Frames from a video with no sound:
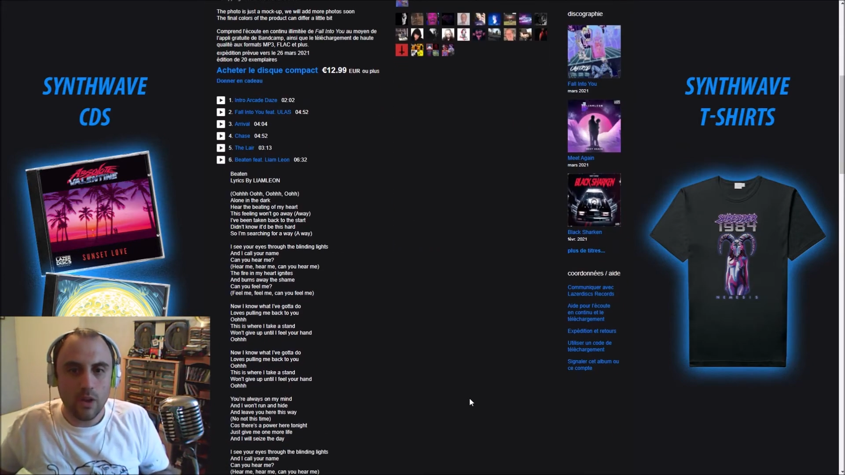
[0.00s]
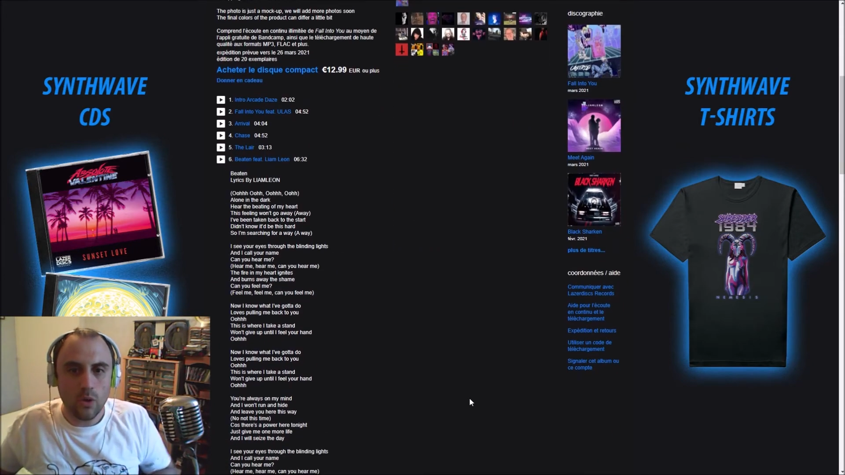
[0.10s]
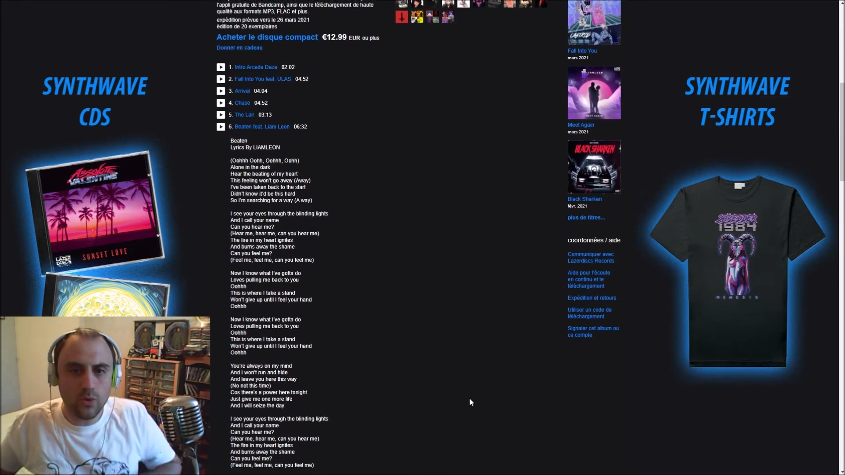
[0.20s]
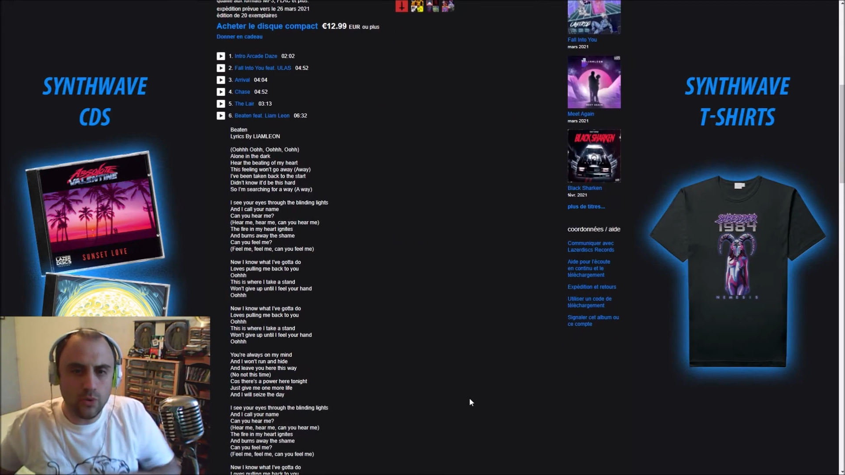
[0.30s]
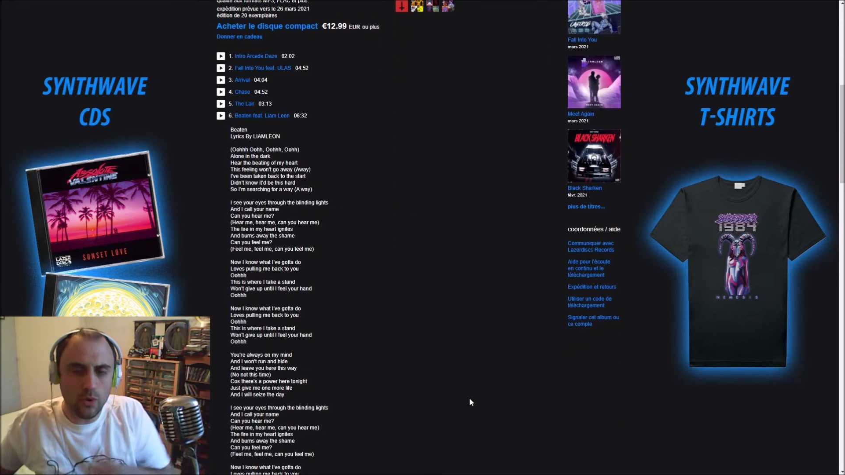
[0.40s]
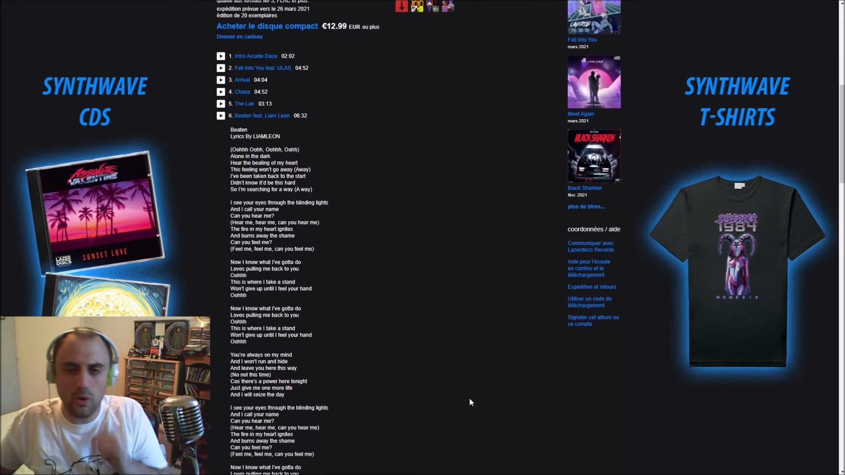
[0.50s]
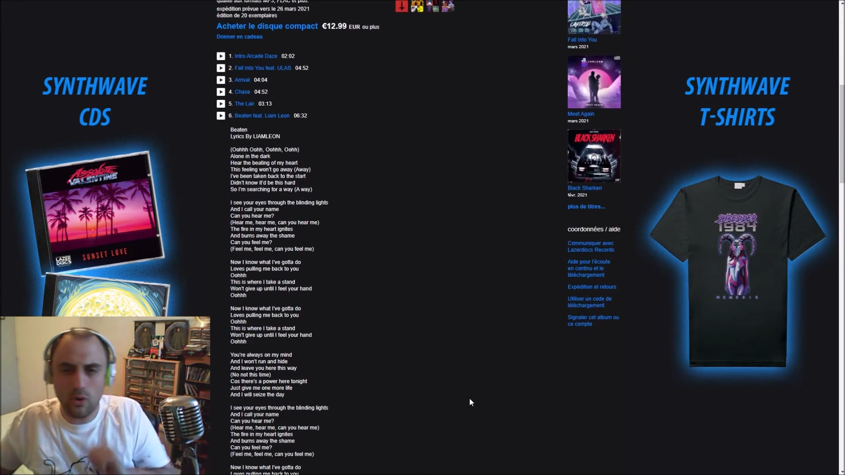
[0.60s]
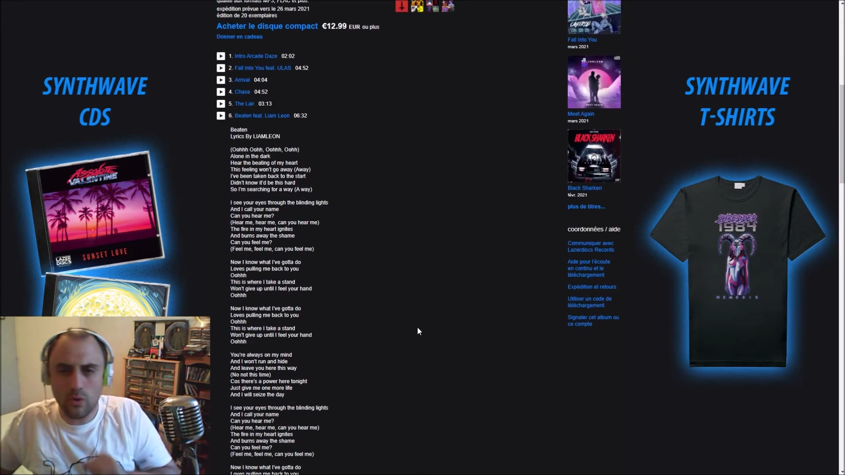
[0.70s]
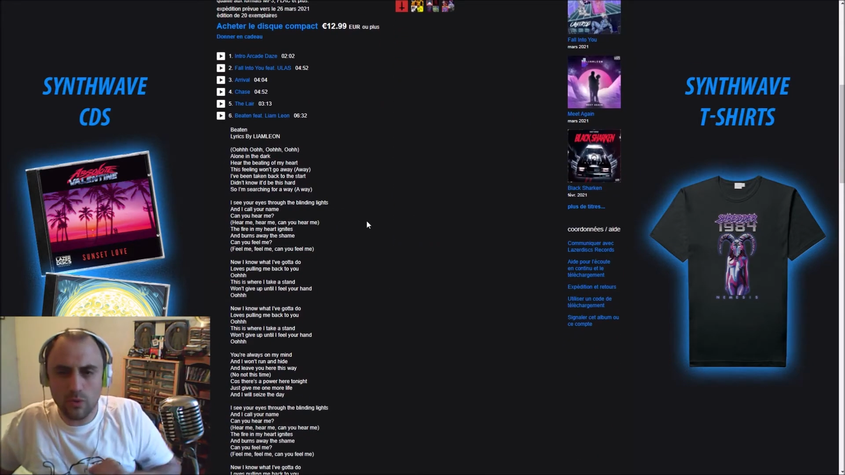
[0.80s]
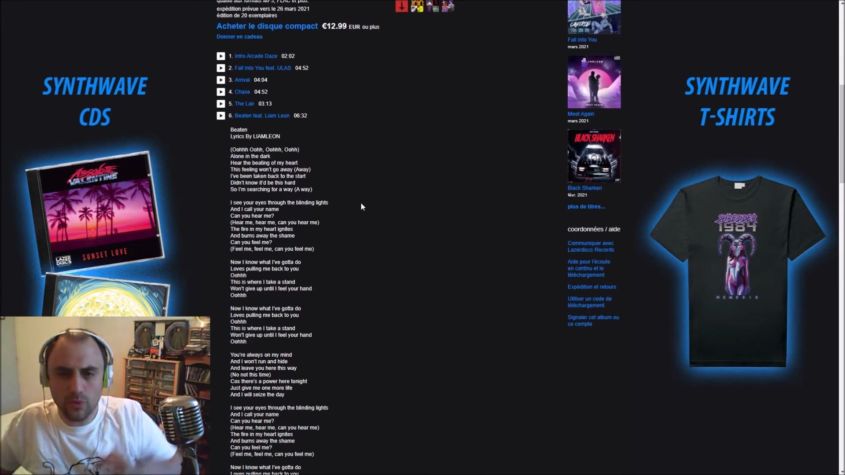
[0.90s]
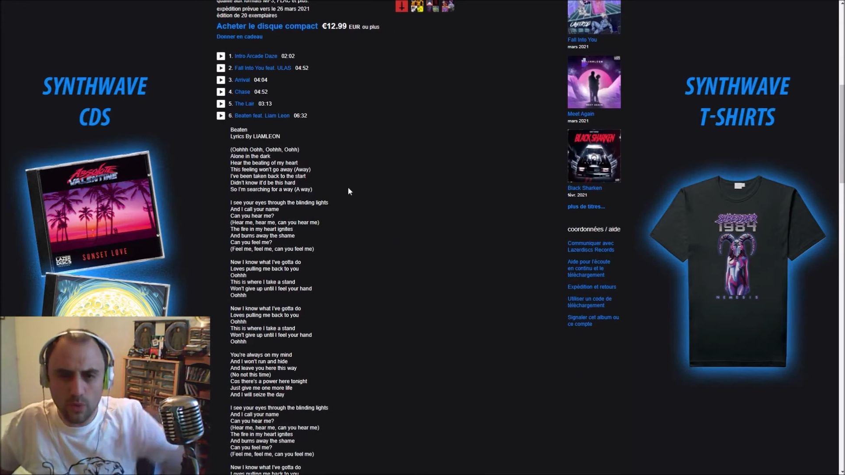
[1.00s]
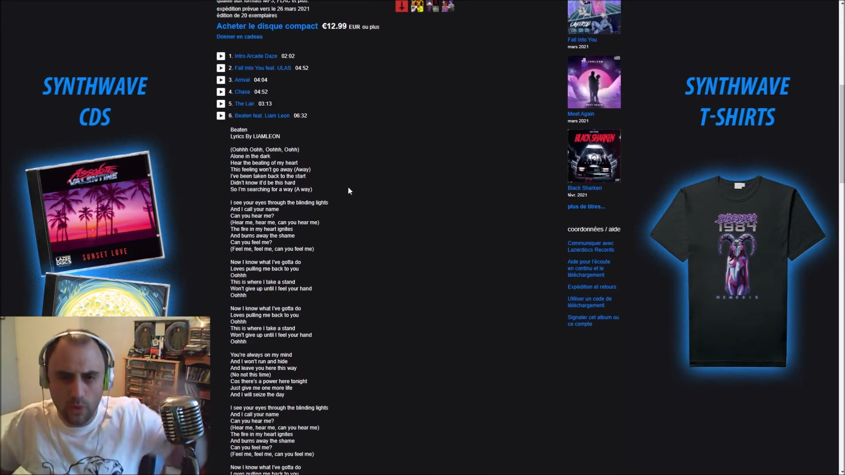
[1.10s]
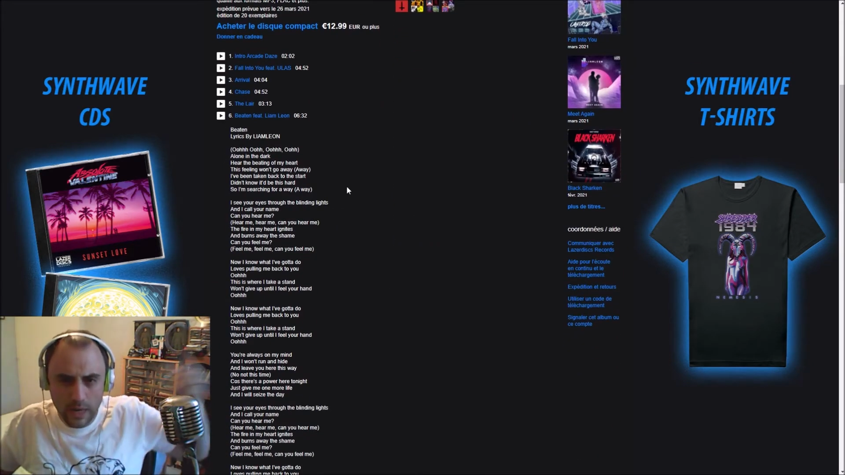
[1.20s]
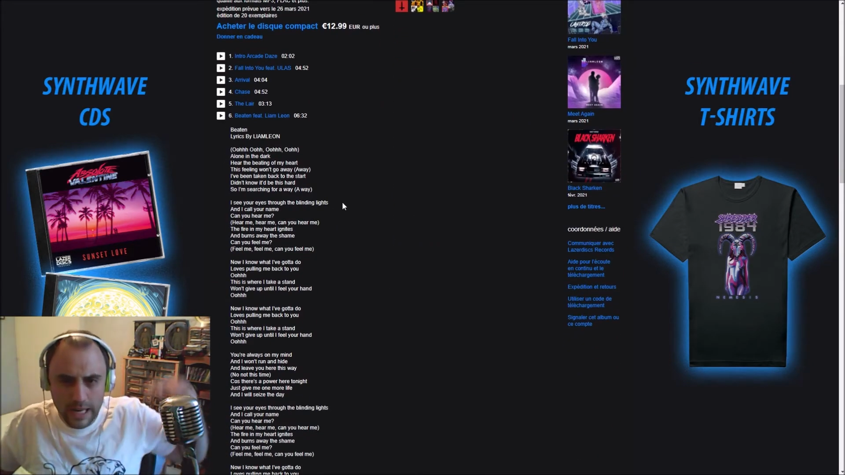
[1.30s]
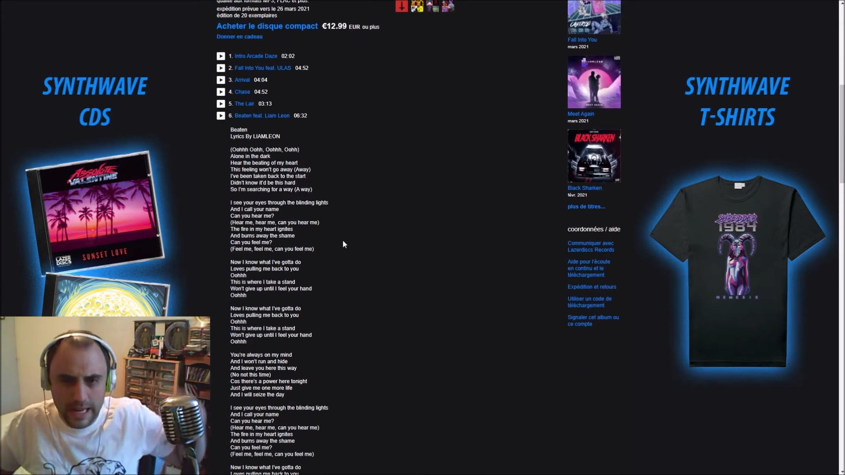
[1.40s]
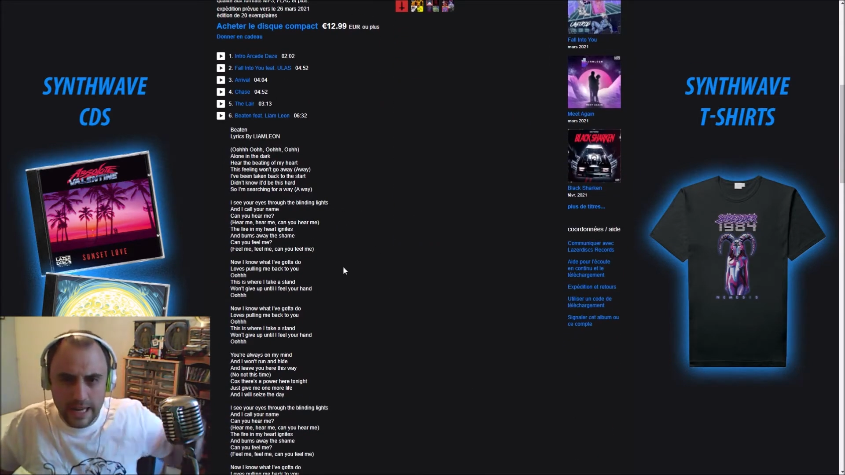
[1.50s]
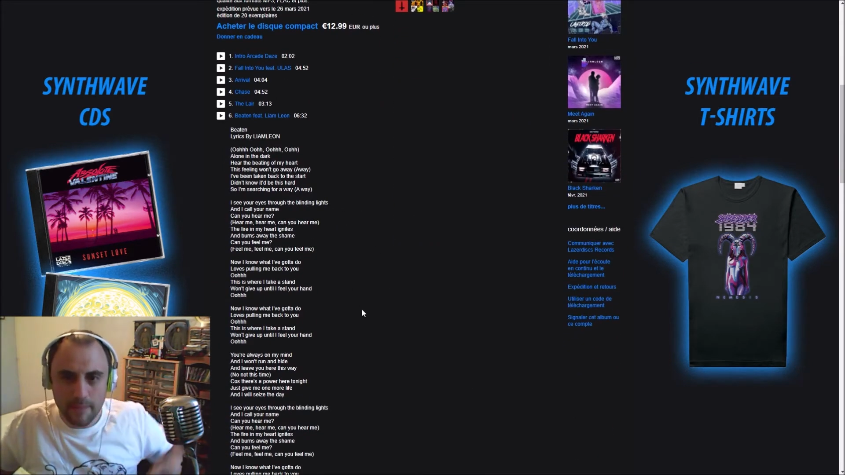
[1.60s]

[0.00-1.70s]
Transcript: quand on, quand on relit